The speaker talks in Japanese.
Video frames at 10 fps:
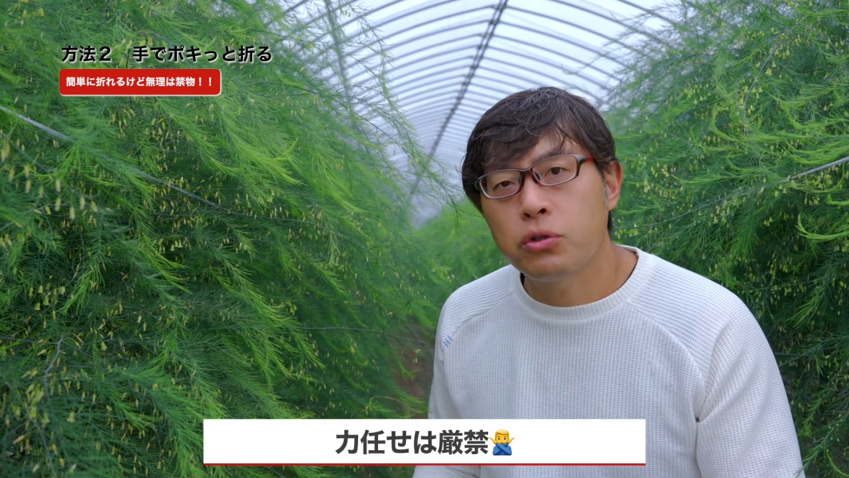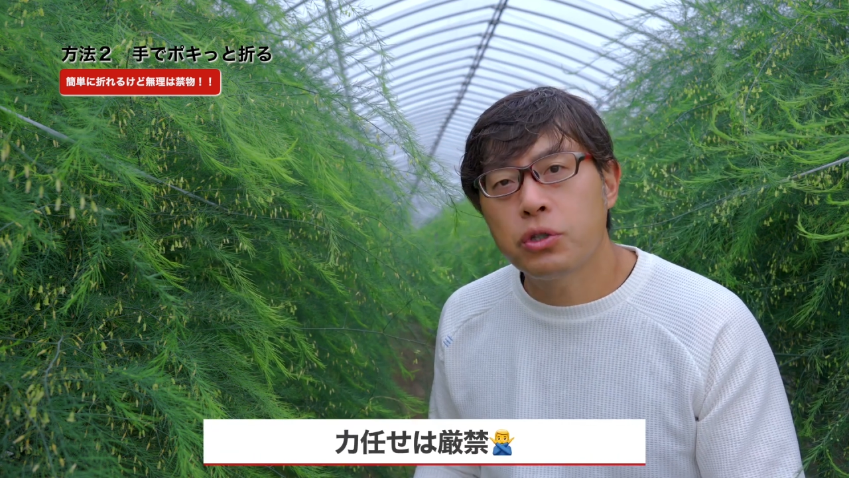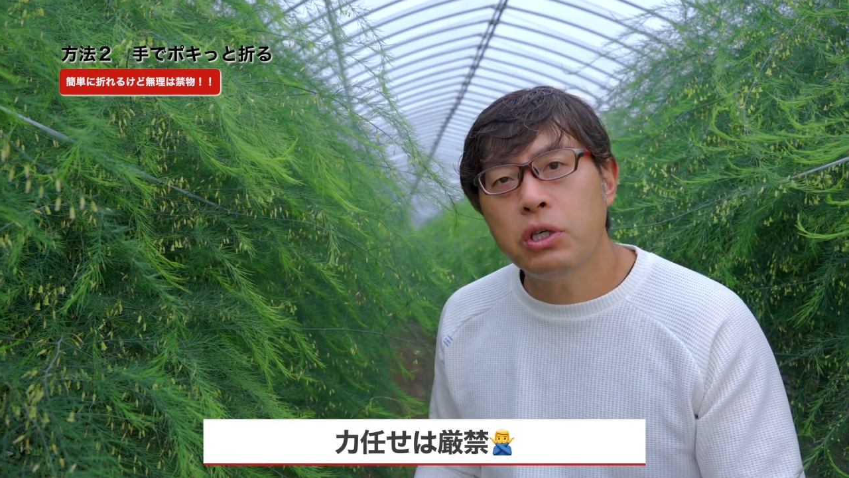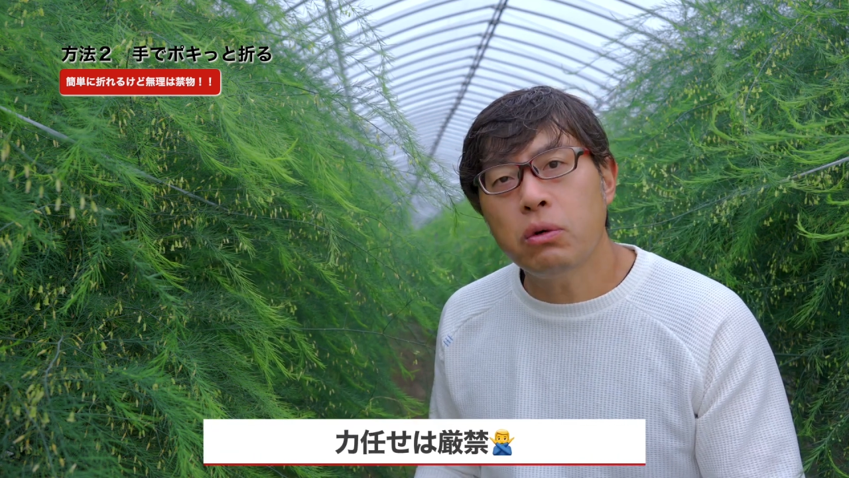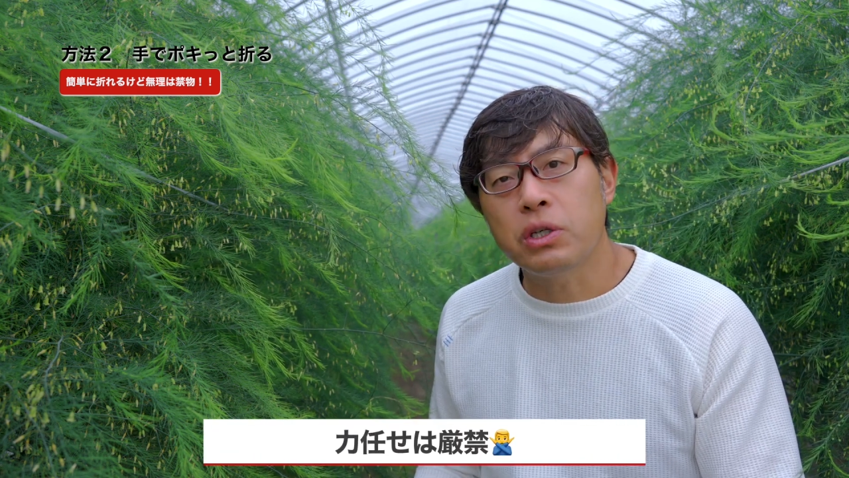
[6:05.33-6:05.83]

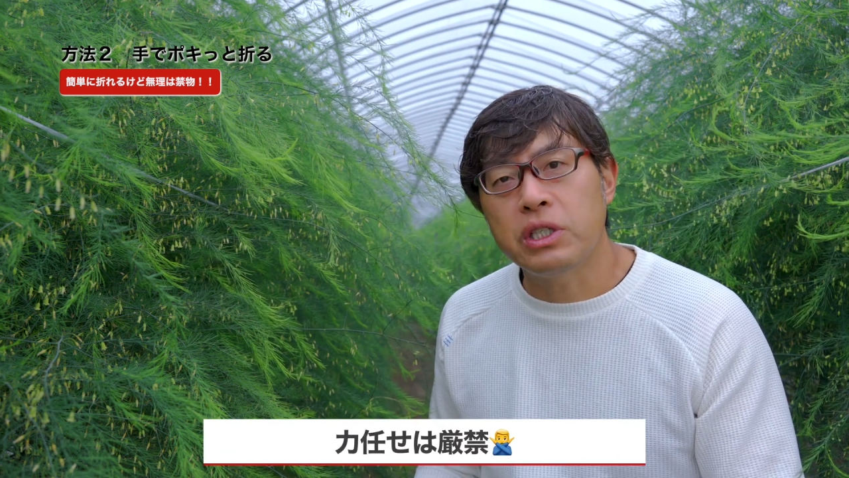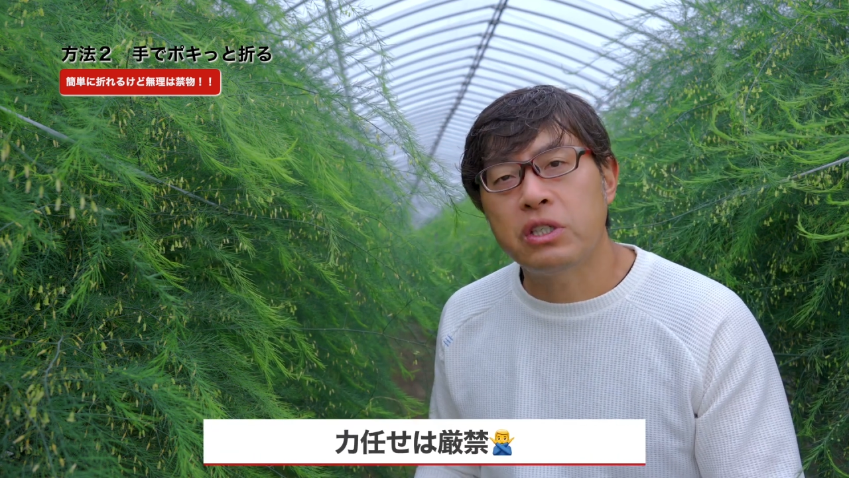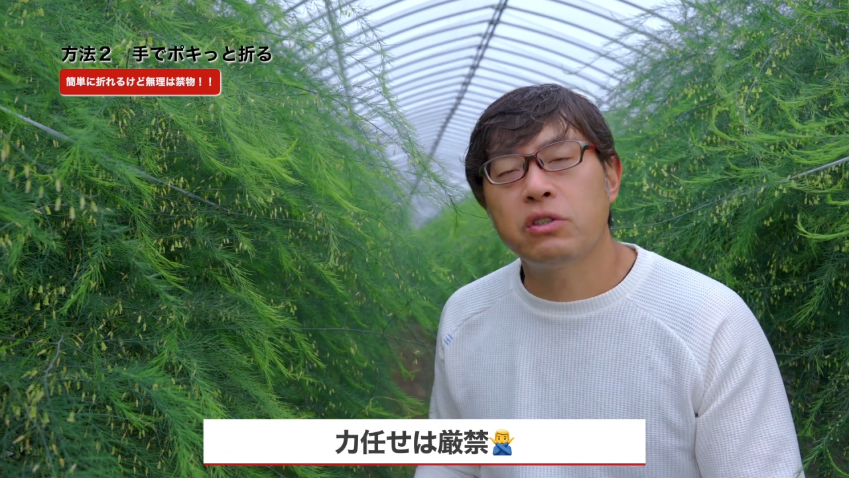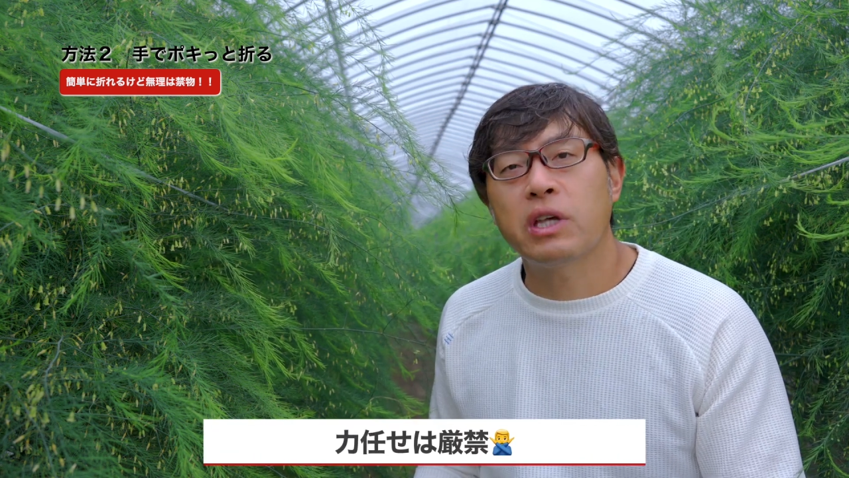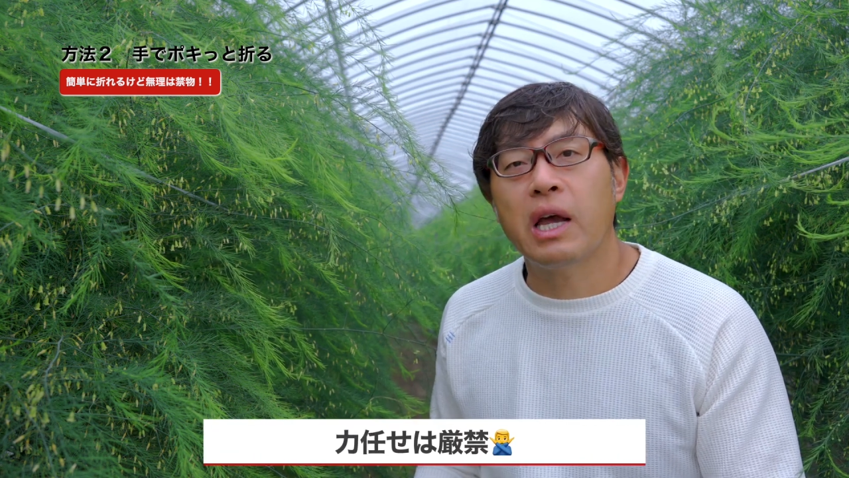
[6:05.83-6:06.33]
茎を
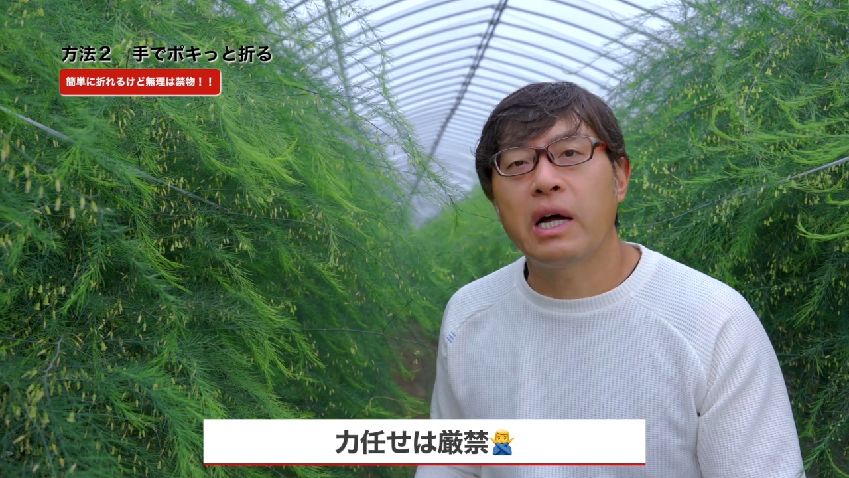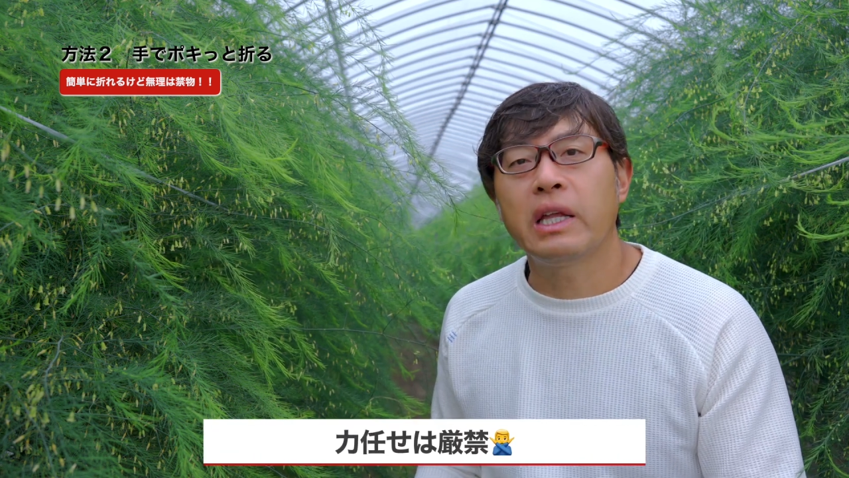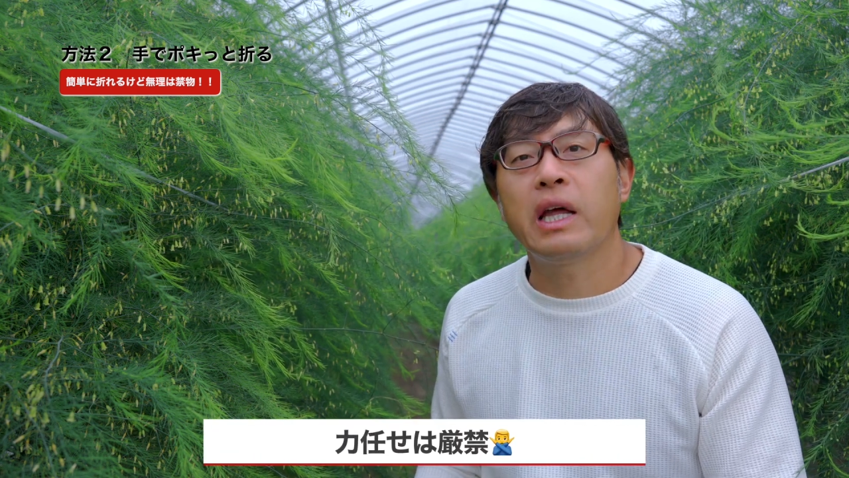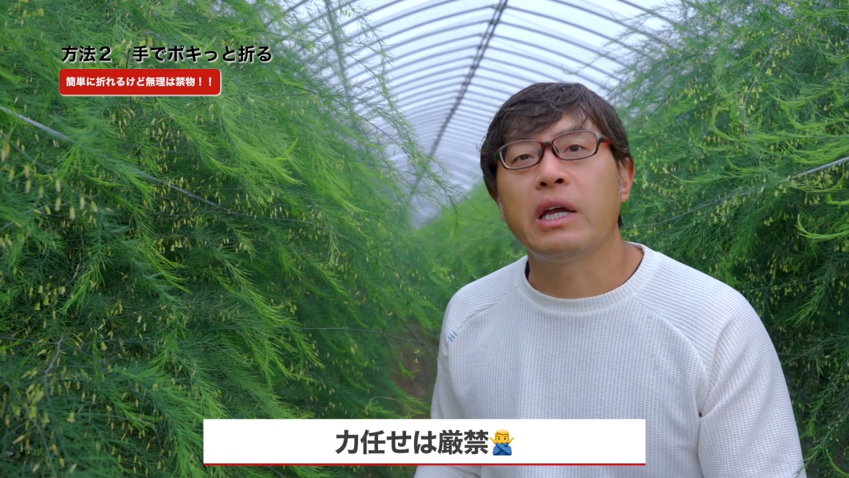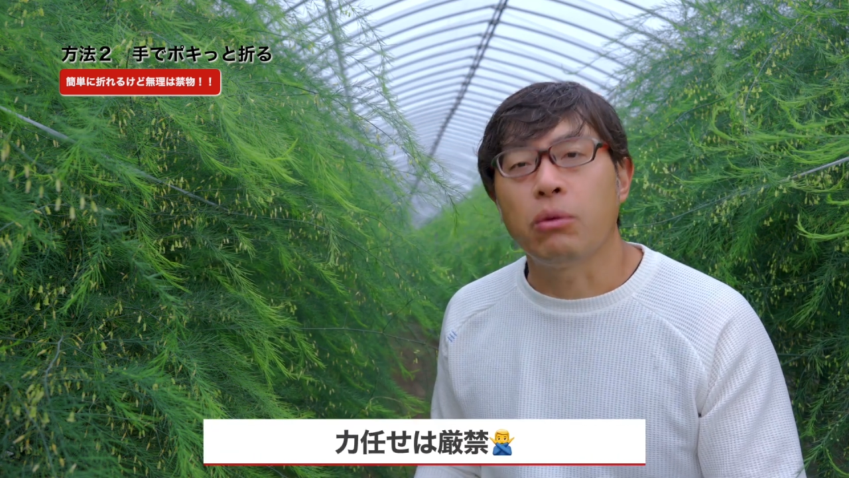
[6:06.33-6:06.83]
傷つけか
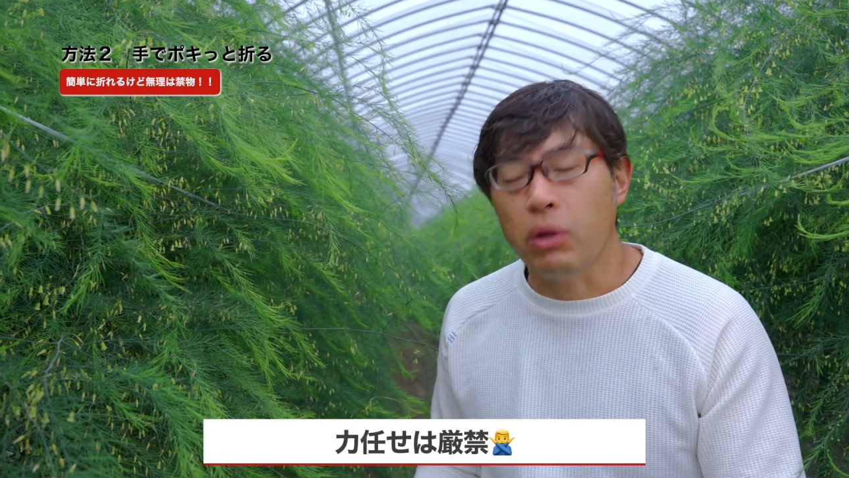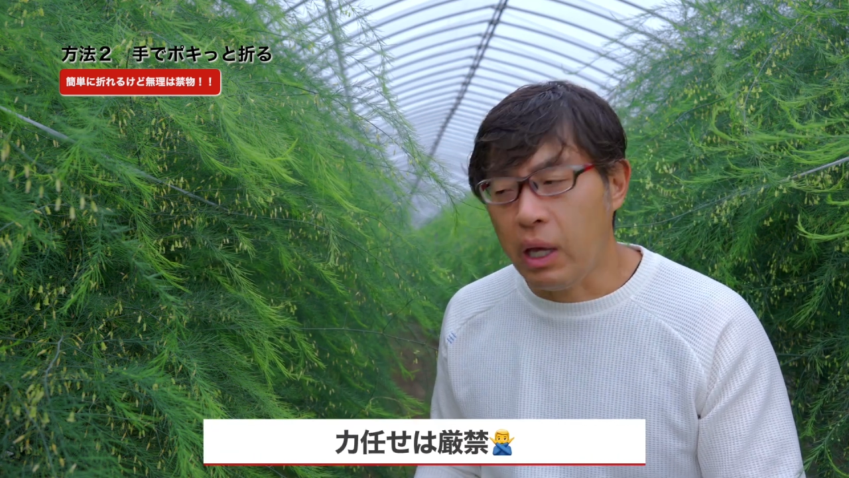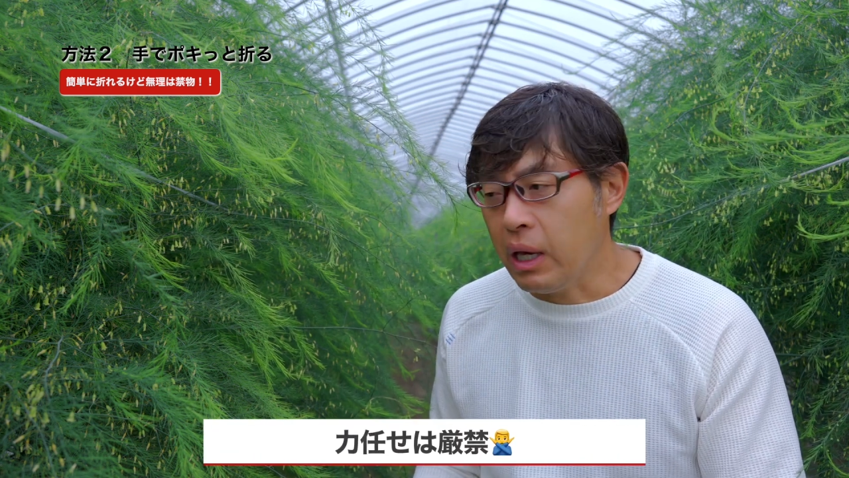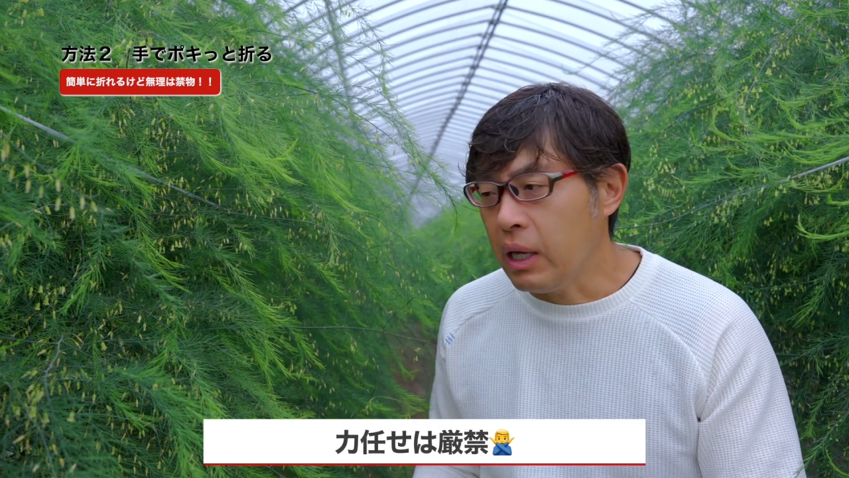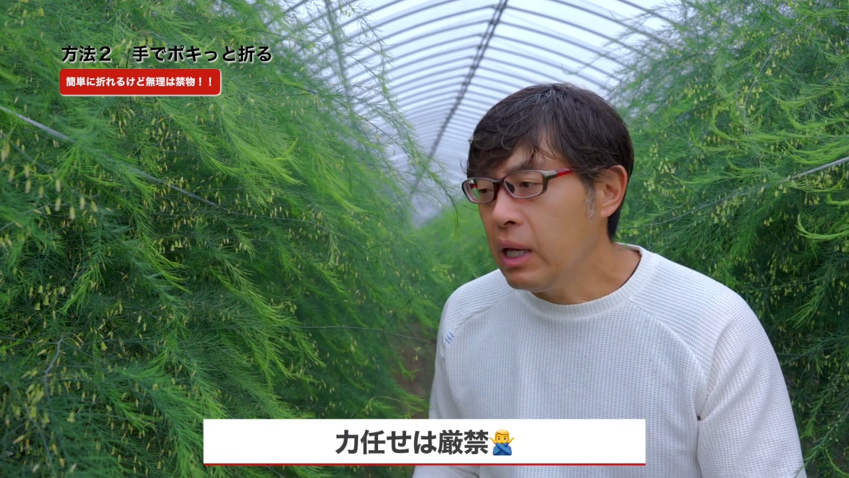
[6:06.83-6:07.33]
ねないの
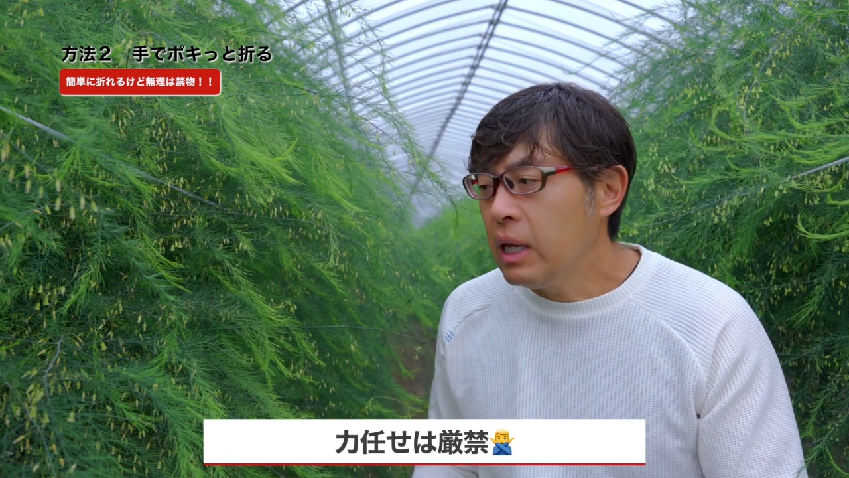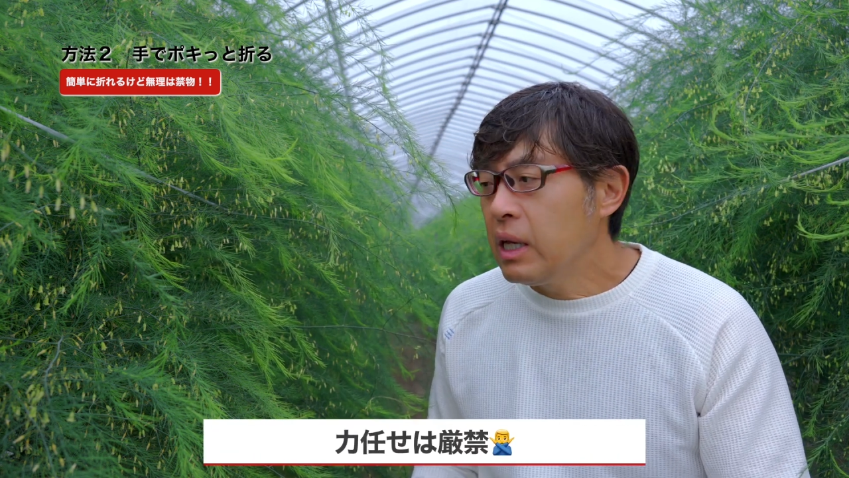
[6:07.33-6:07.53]
で